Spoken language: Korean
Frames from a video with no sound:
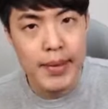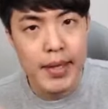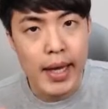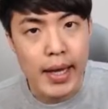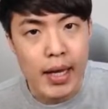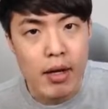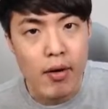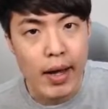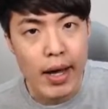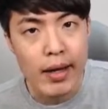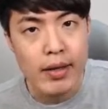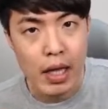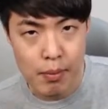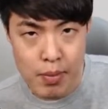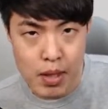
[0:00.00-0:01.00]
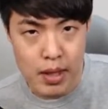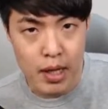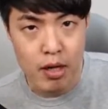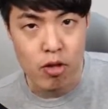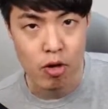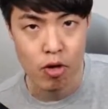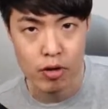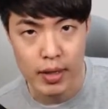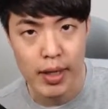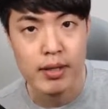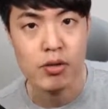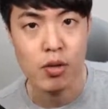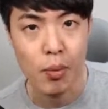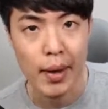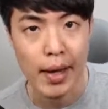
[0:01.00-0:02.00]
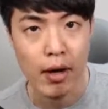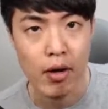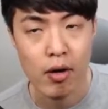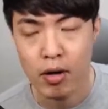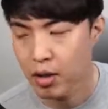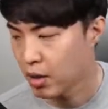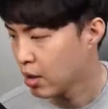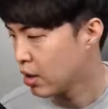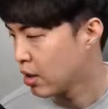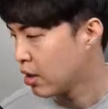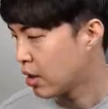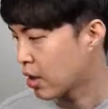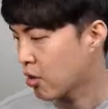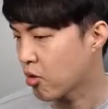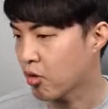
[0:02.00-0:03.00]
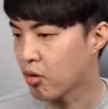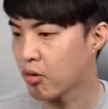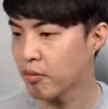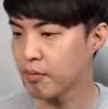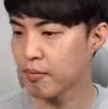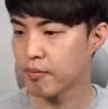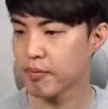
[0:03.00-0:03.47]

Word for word: 있게 읽어야 데미지가 적게 들어와요. 알았죠?